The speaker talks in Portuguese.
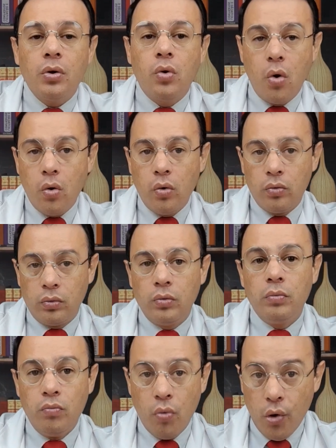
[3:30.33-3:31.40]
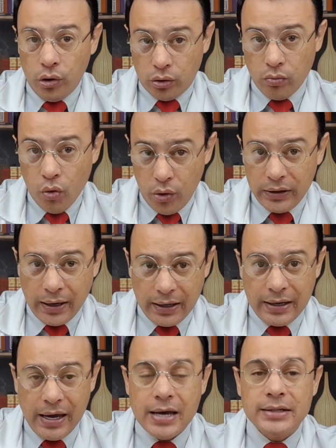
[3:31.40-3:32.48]
com muito, muita
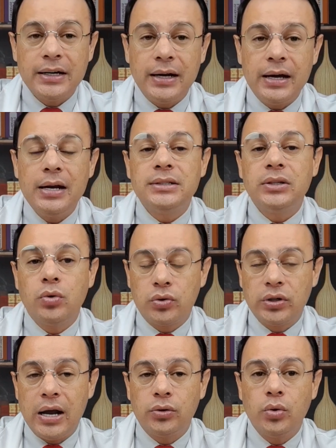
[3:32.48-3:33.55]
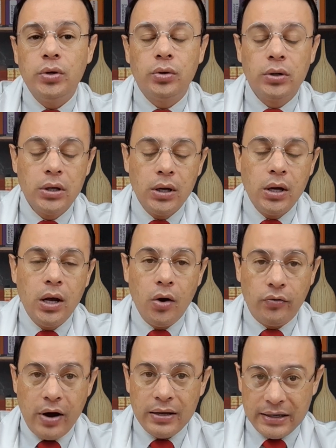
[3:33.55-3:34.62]
riqueza né, nesse curso gratuito. Eu
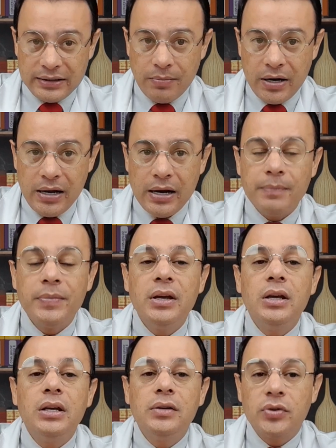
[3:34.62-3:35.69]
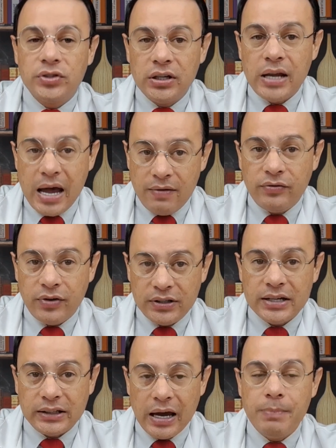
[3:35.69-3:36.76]
falo dessa maneira que você deve fazer
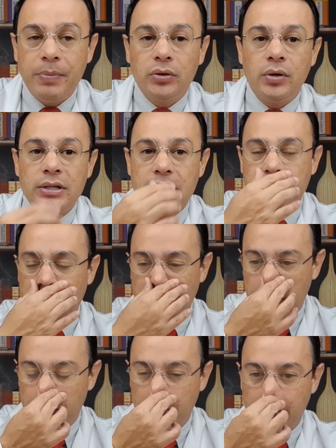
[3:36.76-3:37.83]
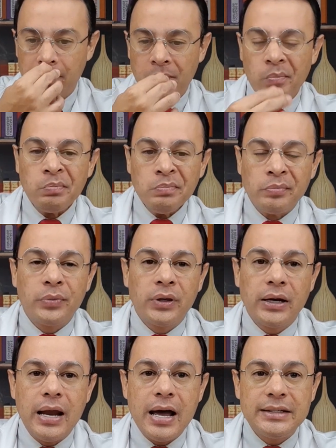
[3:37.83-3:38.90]
essa repertorização
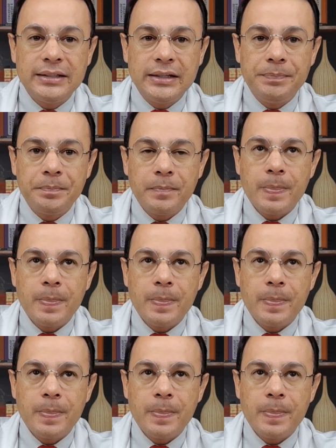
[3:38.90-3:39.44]
clássica.